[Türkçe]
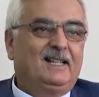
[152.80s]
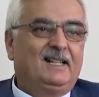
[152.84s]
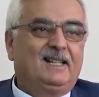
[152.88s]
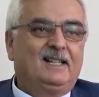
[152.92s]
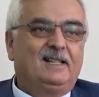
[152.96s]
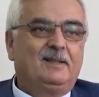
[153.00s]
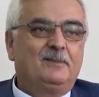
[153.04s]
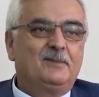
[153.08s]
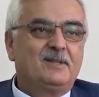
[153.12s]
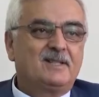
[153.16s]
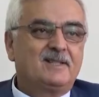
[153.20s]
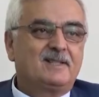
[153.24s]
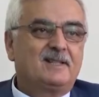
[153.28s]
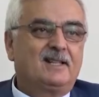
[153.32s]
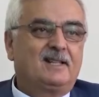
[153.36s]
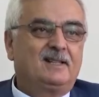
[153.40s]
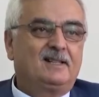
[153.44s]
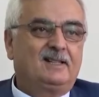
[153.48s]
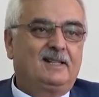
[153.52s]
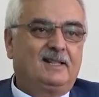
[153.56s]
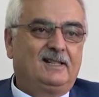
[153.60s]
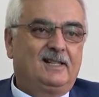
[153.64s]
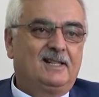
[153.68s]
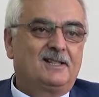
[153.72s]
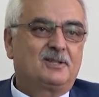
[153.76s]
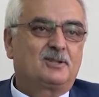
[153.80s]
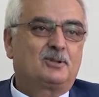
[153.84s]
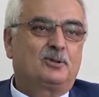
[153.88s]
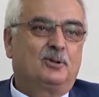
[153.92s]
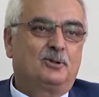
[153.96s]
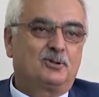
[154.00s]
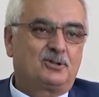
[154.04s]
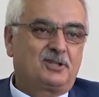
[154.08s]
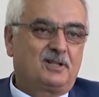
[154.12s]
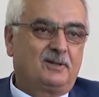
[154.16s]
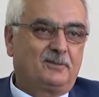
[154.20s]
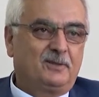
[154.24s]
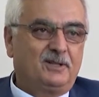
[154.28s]
elimizden gelen
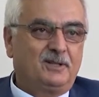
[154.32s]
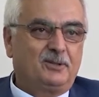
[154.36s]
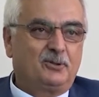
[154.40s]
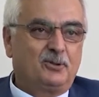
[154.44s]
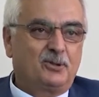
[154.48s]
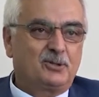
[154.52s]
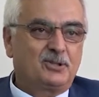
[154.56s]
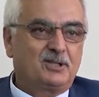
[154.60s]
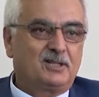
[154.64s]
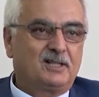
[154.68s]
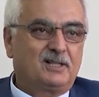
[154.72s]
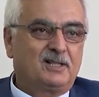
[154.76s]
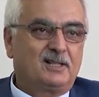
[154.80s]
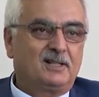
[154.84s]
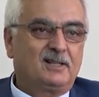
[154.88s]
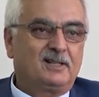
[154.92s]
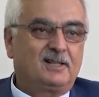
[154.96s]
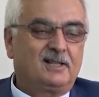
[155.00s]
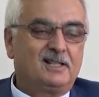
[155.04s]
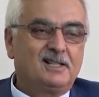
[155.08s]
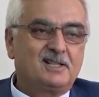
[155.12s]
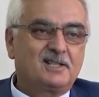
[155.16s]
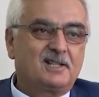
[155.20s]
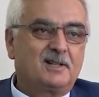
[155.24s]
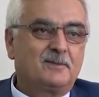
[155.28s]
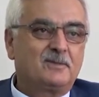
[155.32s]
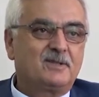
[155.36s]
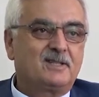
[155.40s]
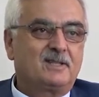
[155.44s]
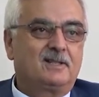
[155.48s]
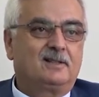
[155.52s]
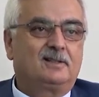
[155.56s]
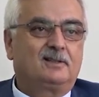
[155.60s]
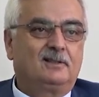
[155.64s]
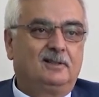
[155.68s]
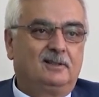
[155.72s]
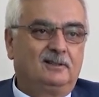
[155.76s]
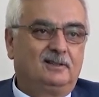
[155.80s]
son çabayı göstererek
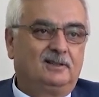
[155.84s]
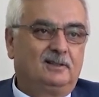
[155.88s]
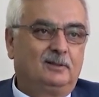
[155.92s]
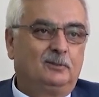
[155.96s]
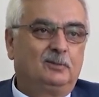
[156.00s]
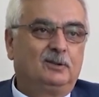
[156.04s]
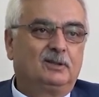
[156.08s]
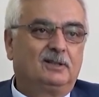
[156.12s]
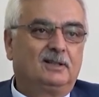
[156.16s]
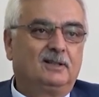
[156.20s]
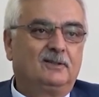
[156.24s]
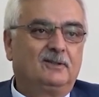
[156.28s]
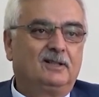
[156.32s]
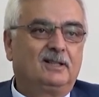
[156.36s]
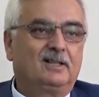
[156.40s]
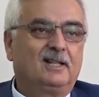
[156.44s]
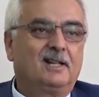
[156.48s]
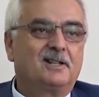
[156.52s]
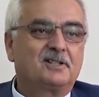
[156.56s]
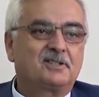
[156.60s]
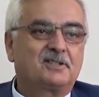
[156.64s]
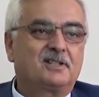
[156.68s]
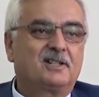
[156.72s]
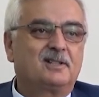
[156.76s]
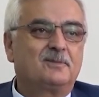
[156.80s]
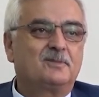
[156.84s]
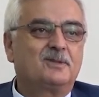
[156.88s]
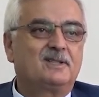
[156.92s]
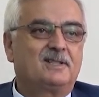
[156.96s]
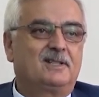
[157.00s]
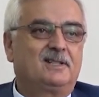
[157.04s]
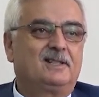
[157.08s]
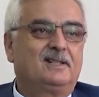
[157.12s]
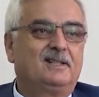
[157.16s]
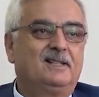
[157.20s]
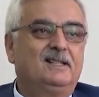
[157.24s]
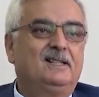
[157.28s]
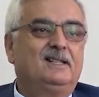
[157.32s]
ilçemizin tanıtımında ve
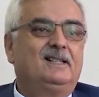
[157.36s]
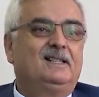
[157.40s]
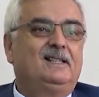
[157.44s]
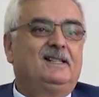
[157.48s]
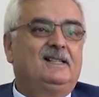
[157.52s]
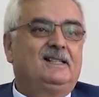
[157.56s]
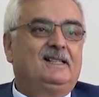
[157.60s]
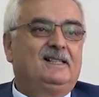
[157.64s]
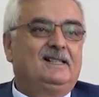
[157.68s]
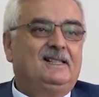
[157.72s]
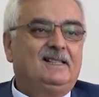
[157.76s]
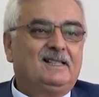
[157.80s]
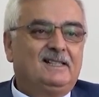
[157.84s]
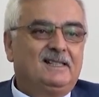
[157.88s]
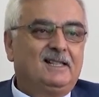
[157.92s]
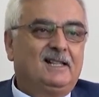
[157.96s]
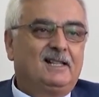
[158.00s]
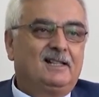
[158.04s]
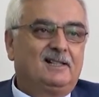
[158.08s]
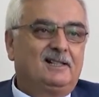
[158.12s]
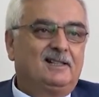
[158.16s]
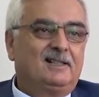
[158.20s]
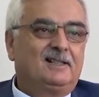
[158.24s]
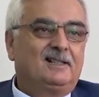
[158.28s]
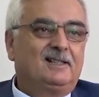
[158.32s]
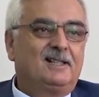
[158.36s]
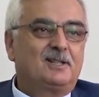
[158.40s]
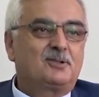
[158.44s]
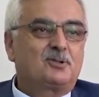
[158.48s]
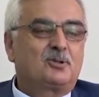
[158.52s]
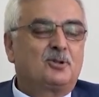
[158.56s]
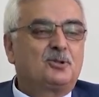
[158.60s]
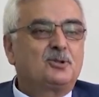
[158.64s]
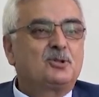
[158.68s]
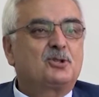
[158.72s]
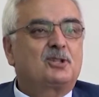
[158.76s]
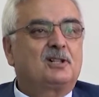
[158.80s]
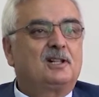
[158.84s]
gençlerimizin liderliğinde
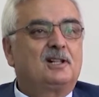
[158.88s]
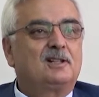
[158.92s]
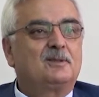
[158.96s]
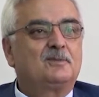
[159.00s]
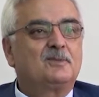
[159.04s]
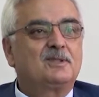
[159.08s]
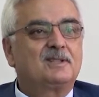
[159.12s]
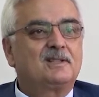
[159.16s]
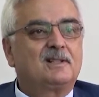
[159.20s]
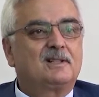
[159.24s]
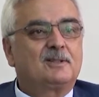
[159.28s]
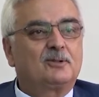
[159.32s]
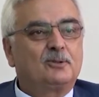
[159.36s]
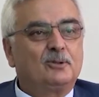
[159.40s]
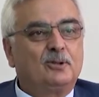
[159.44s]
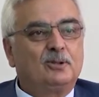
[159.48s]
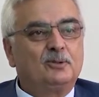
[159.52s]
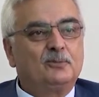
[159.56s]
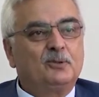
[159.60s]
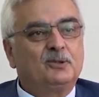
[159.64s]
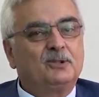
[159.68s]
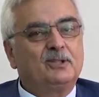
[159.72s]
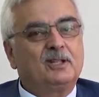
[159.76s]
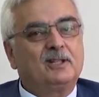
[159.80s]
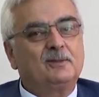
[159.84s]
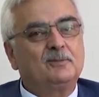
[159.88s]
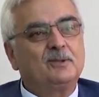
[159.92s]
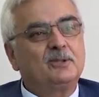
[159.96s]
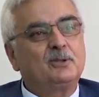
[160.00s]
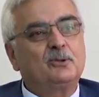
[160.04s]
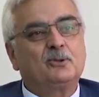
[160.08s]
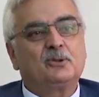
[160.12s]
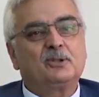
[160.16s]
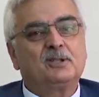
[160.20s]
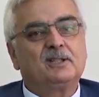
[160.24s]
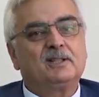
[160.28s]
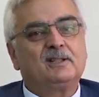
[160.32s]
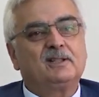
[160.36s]
çocuklarımıza rol model bir
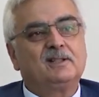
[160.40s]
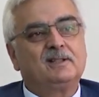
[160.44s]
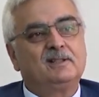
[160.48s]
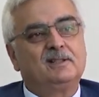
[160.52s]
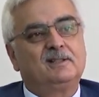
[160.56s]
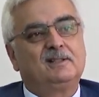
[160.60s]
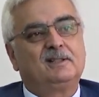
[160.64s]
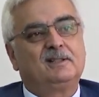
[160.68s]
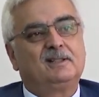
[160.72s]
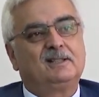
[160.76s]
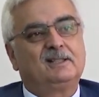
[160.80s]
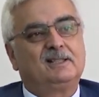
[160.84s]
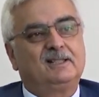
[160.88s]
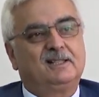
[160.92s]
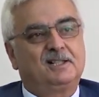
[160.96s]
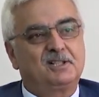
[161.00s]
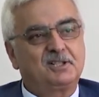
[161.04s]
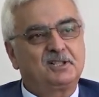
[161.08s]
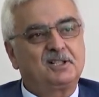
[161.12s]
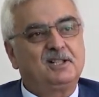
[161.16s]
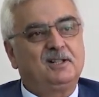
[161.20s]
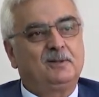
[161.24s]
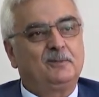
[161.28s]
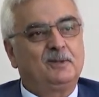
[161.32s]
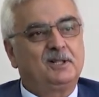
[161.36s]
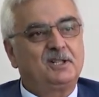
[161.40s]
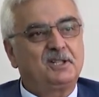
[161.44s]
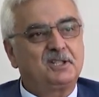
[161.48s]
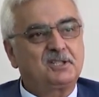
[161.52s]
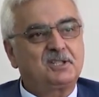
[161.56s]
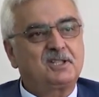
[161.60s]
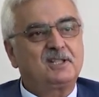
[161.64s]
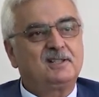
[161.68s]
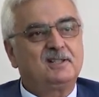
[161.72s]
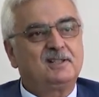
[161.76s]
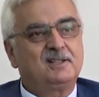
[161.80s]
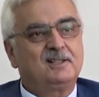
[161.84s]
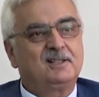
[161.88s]
örneği aşılamak
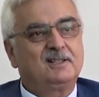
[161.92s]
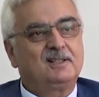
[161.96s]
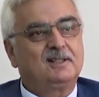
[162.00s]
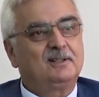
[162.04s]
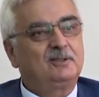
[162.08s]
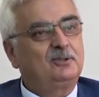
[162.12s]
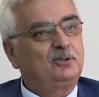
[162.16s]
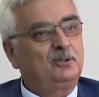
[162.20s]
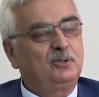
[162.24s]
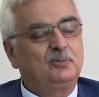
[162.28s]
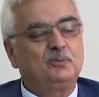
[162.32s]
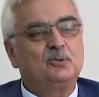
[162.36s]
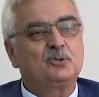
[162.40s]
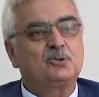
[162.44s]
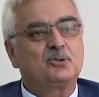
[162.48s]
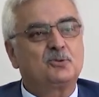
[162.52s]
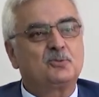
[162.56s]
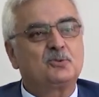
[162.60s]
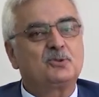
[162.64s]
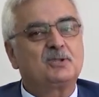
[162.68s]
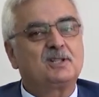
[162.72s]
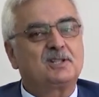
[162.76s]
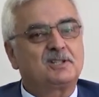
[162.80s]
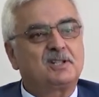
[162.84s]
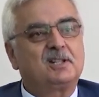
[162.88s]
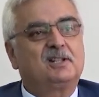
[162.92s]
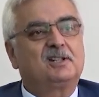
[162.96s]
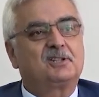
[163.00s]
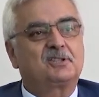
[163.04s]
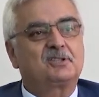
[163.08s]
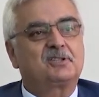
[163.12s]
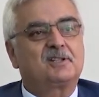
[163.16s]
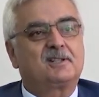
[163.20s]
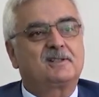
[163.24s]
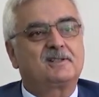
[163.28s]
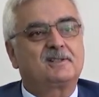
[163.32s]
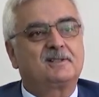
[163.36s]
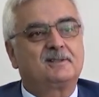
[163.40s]
için tüm gücümüzle
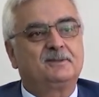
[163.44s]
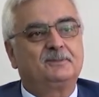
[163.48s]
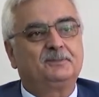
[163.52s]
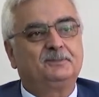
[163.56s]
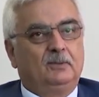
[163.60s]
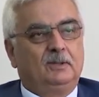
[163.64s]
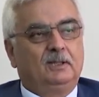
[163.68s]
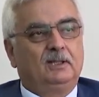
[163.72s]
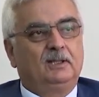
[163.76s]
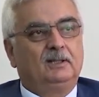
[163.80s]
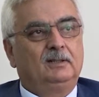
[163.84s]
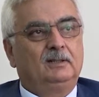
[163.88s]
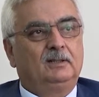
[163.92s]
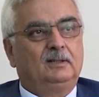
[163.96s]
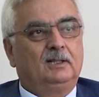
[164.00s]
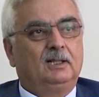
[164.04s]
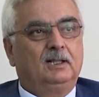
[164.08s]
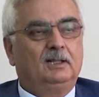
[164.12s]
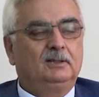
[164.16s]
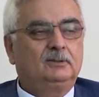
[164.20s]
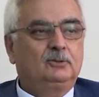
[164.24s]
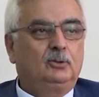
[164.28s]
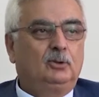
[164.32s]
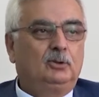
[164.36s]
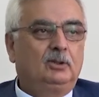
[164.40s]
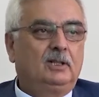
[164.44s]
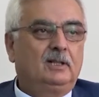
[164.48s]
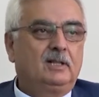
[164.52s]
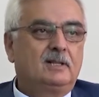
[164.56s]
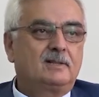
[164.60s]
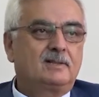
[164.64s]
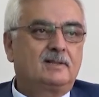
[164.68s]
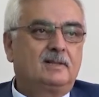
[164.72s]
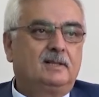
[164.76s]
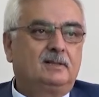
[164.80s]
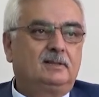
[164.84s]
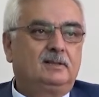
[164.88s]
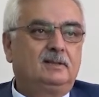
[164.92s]
çalışacağız. Valla halk olarak
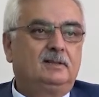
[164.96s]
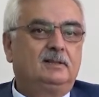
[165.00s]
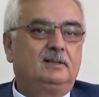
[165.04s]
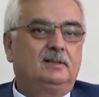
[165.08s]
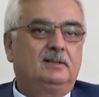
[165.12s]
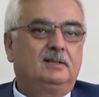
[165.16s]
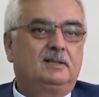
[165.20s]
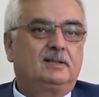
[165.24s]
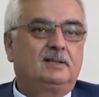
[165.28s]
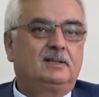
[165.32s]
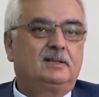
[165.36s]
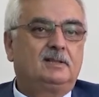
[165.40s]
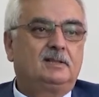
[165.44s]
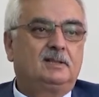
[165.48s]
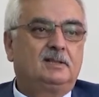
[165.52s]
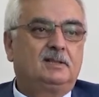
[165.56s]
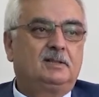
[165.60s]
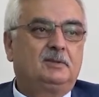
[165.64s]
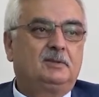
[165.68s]
zaten e,